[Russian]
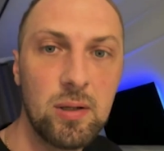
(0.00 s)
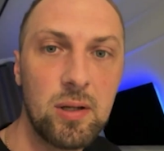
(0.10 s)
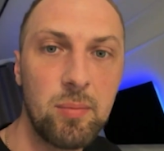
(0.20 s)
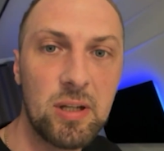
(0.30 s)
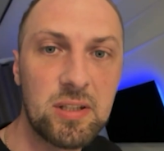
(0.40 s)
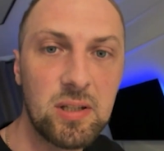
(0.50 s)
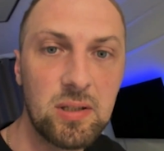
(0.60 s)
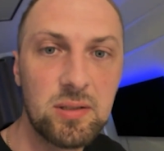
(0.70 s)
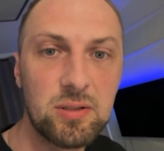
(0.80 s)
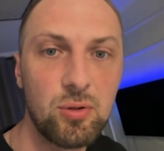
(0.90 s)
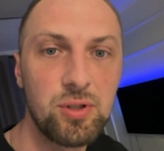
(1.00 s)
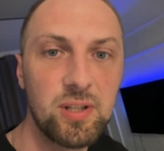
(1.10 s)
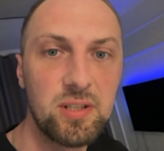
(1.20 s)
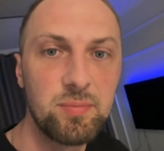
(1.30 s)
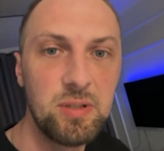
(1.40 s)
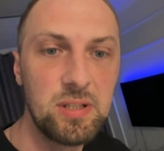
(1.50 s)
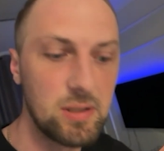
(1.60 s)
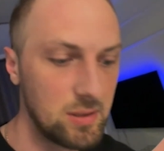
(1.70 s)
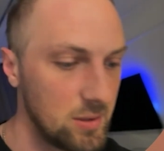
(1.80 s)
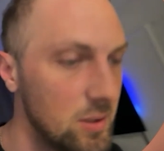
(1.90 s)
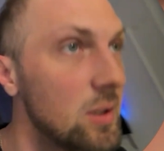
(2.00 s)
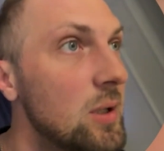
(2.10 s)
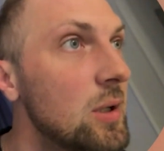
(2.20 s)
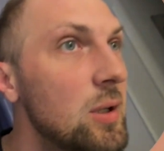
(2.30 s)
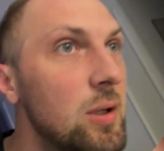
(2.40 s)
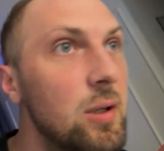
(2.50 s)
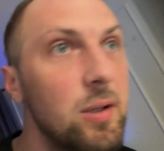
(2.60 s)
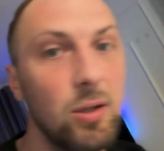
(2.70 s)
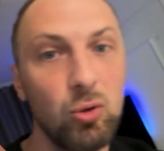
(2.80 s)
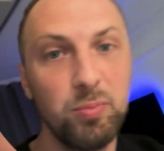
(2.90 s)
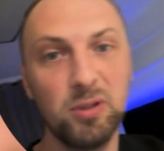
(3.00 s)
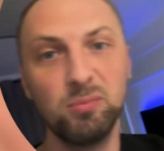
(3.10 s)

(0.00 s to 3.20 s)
Ребятки, срочно не спите. Я купил